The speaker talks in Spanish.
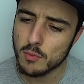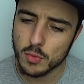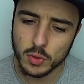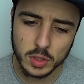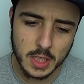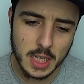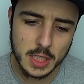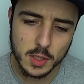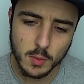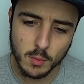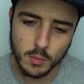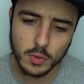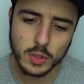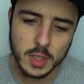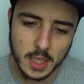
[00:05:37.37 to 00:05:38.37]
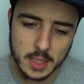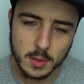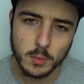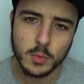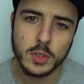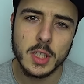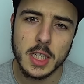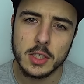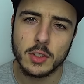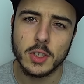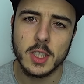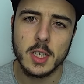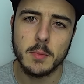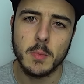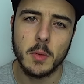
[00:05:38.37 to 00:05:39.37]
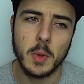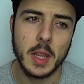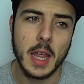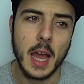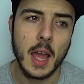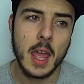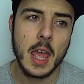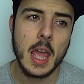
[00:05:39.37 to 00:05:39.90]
muchas, muchas, muchas cosas en mi vida.